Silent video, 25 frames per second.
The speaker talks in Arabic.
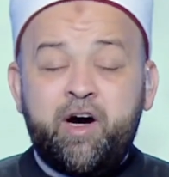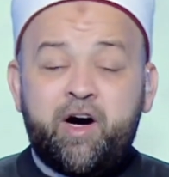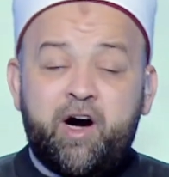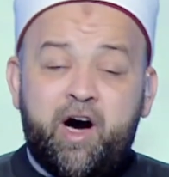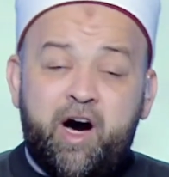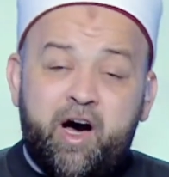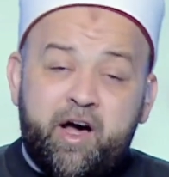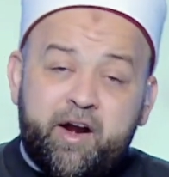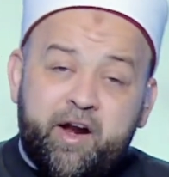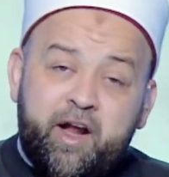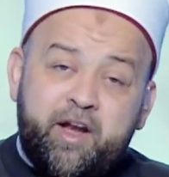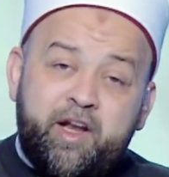
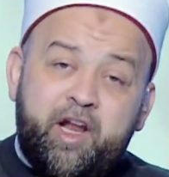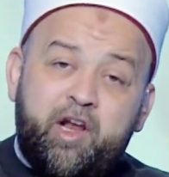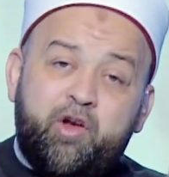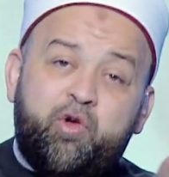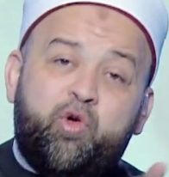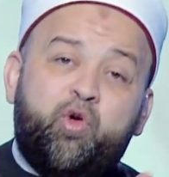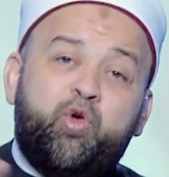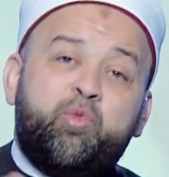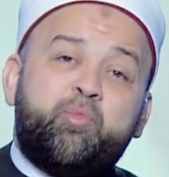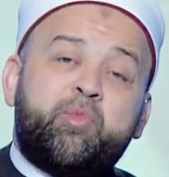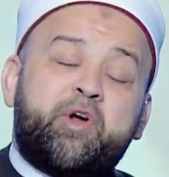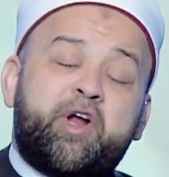قرن
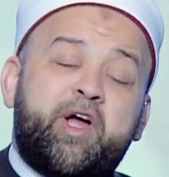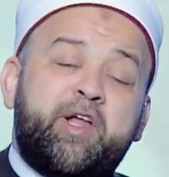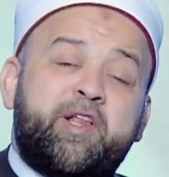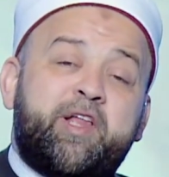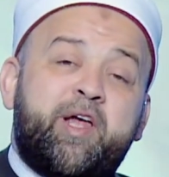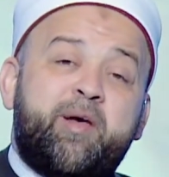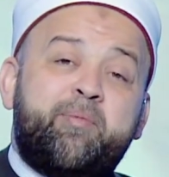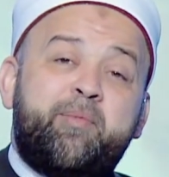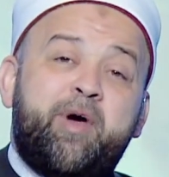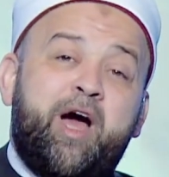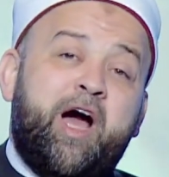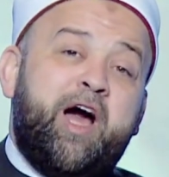العمره
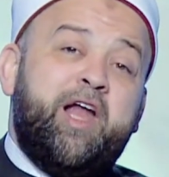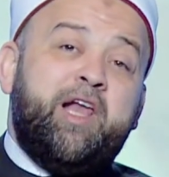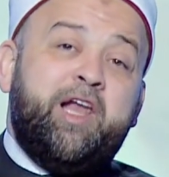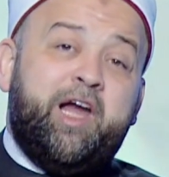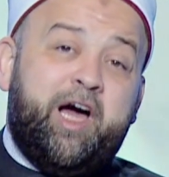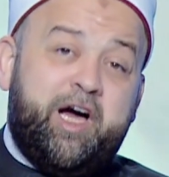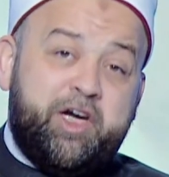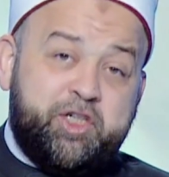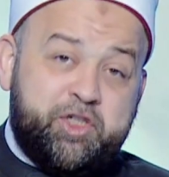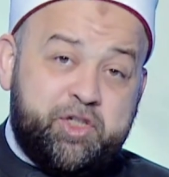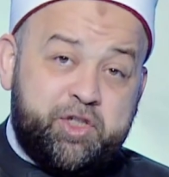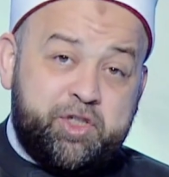مع
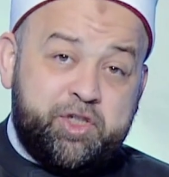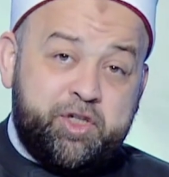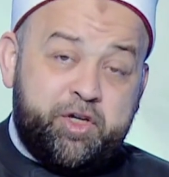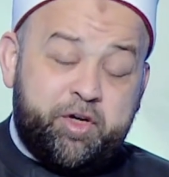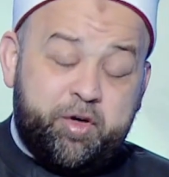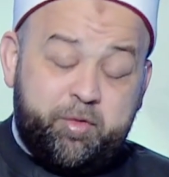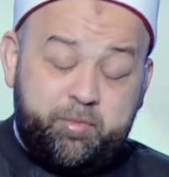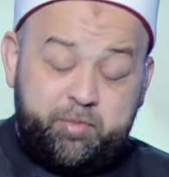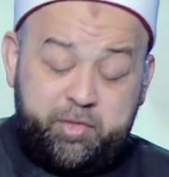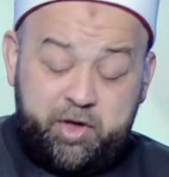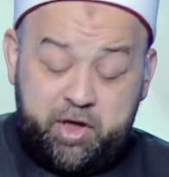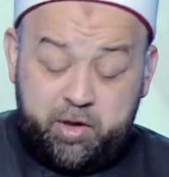الحج
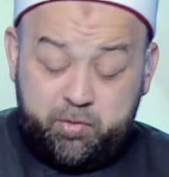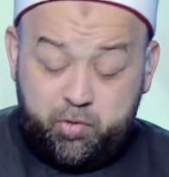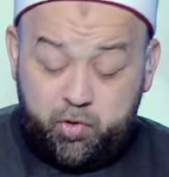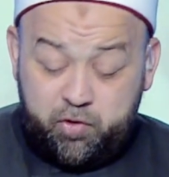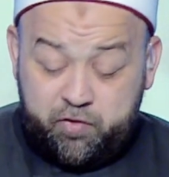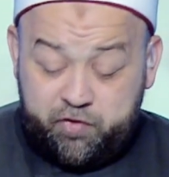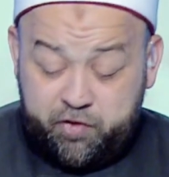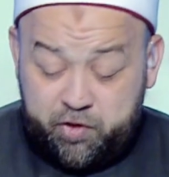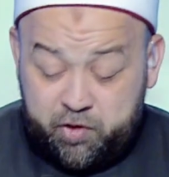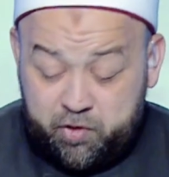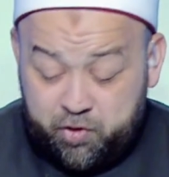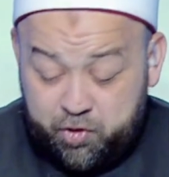ربنا
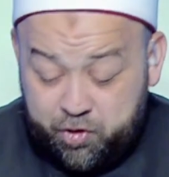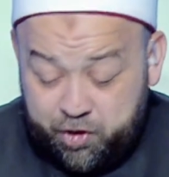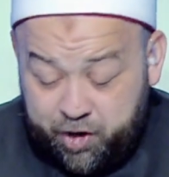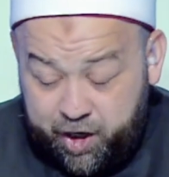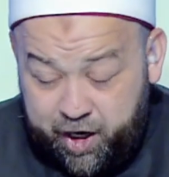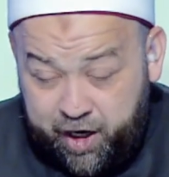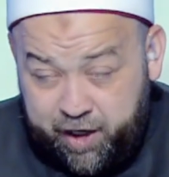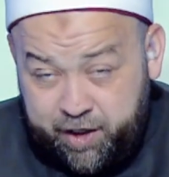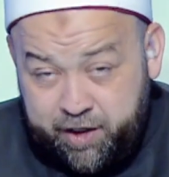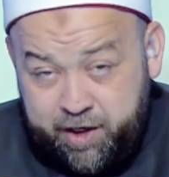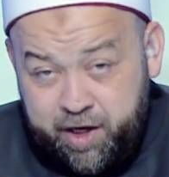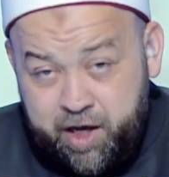بيقول في
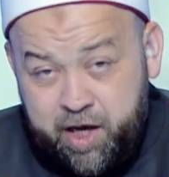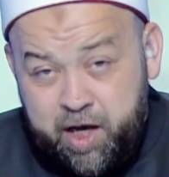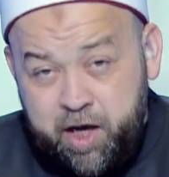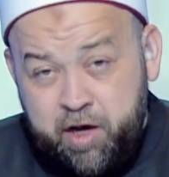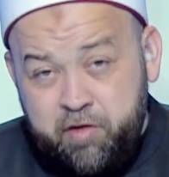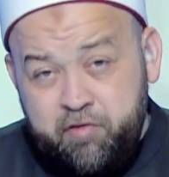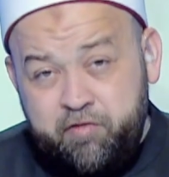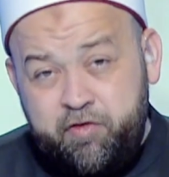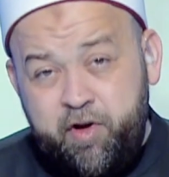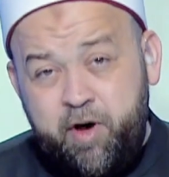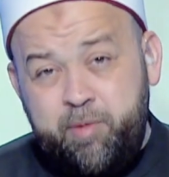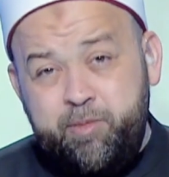القران
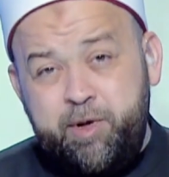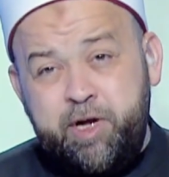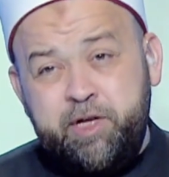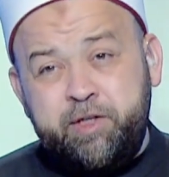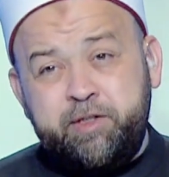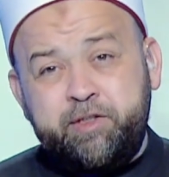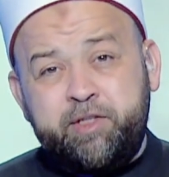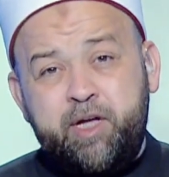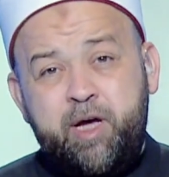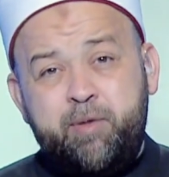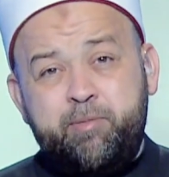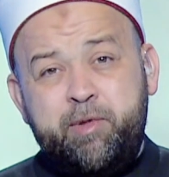
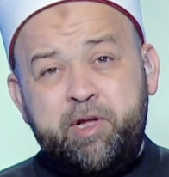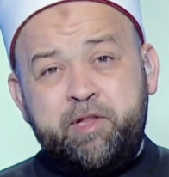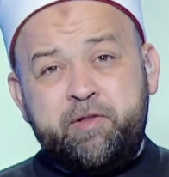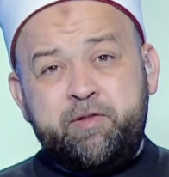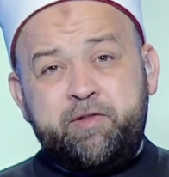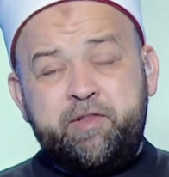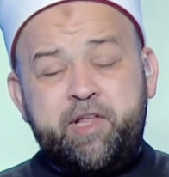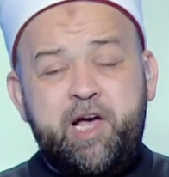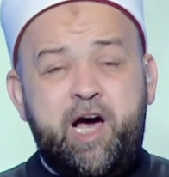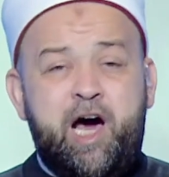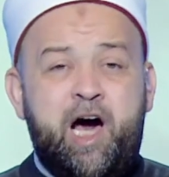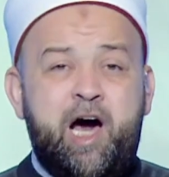فمن
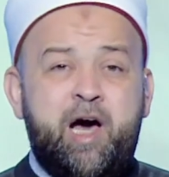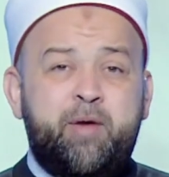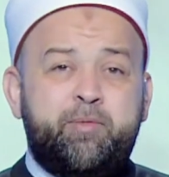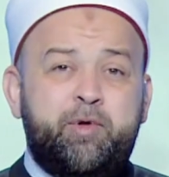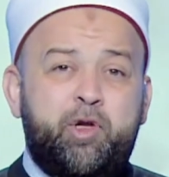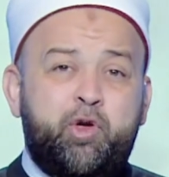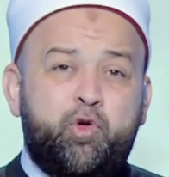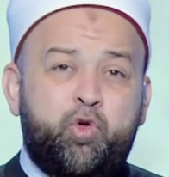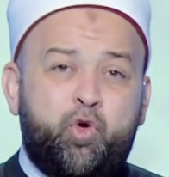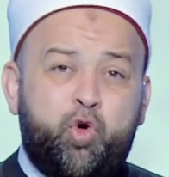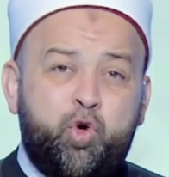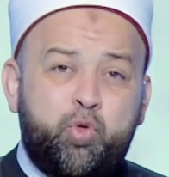تمتع
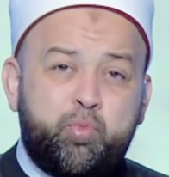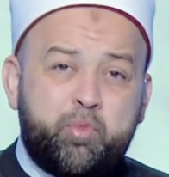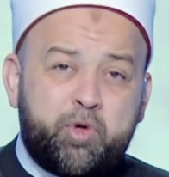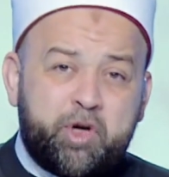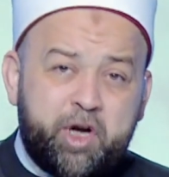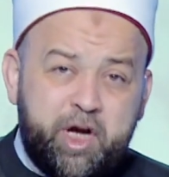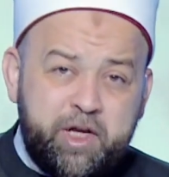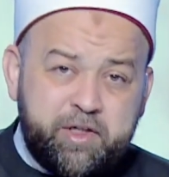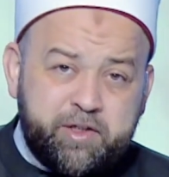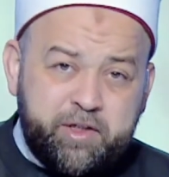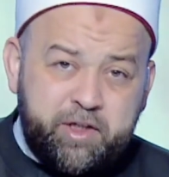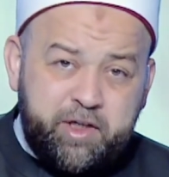
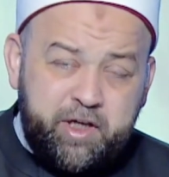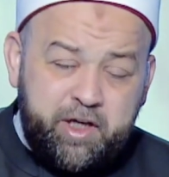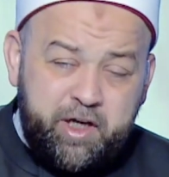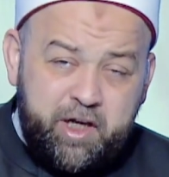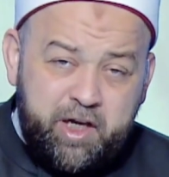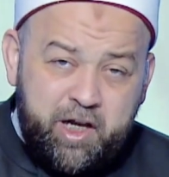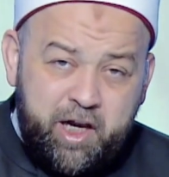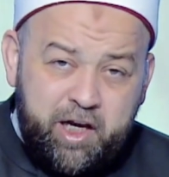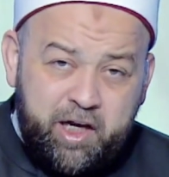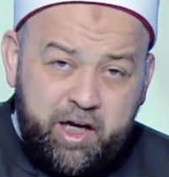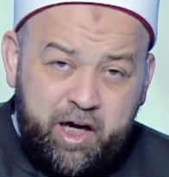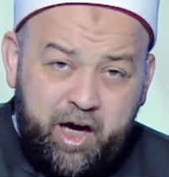بالعمره
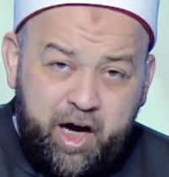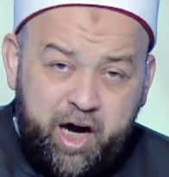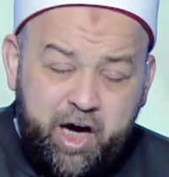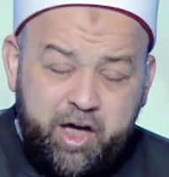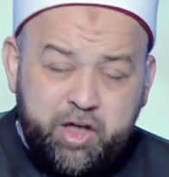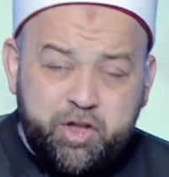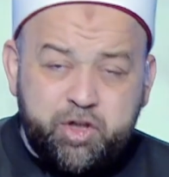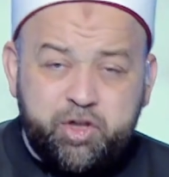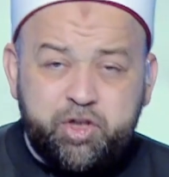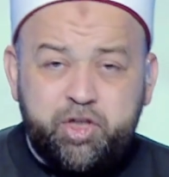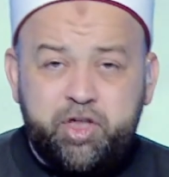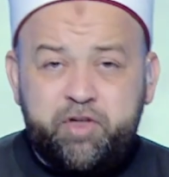الى
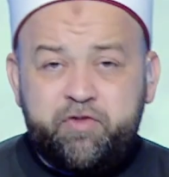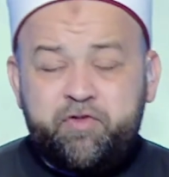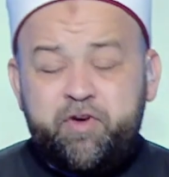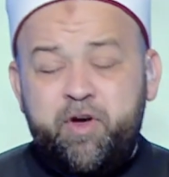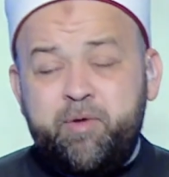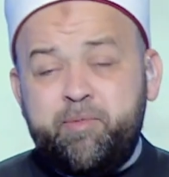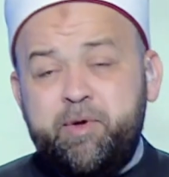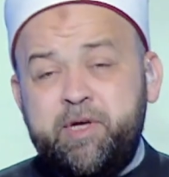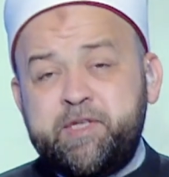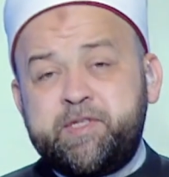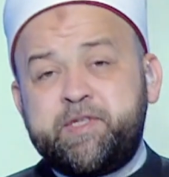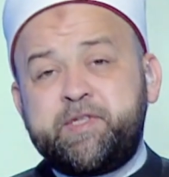الحج
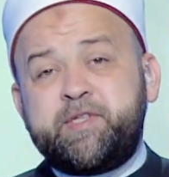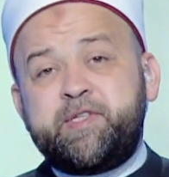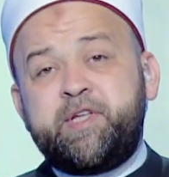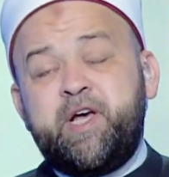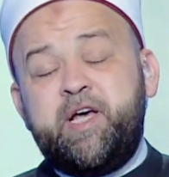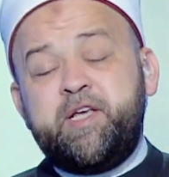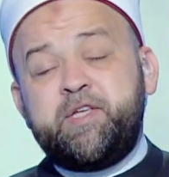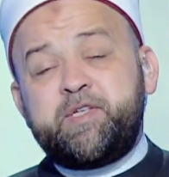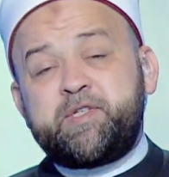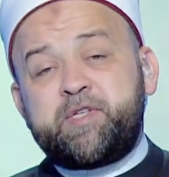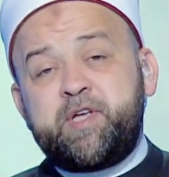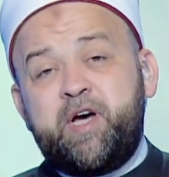فما
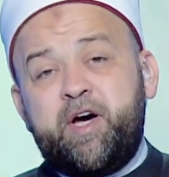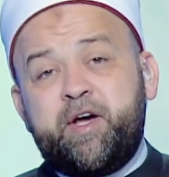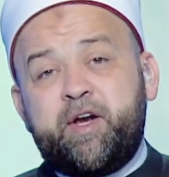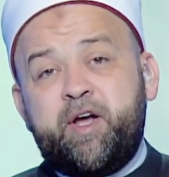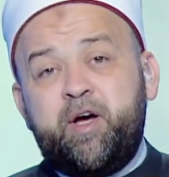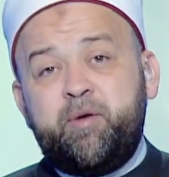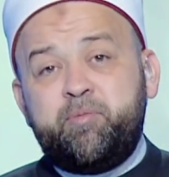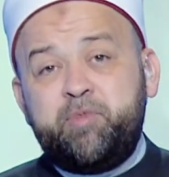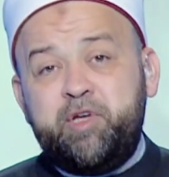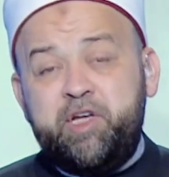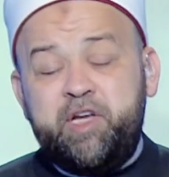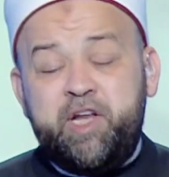
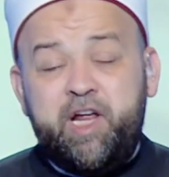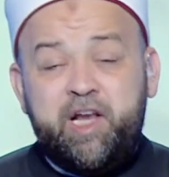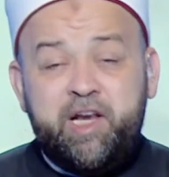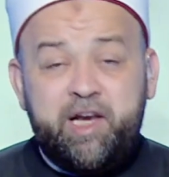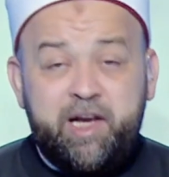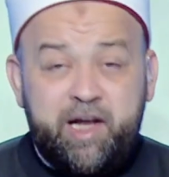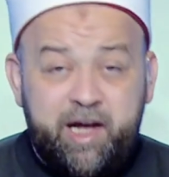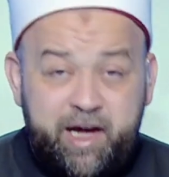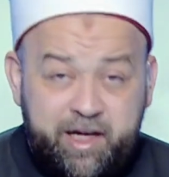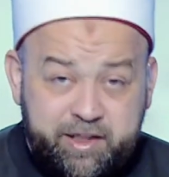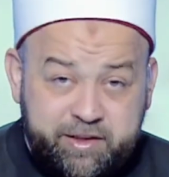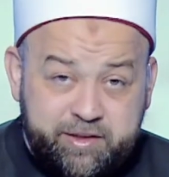استيسر من
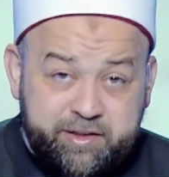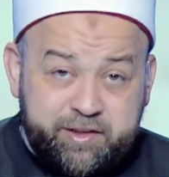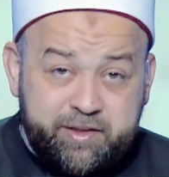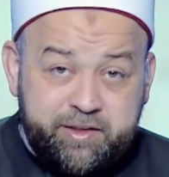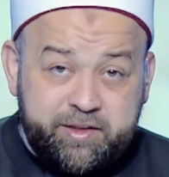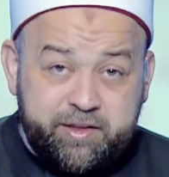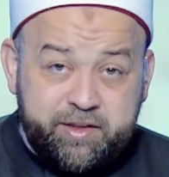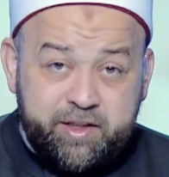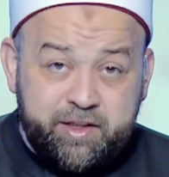الهدي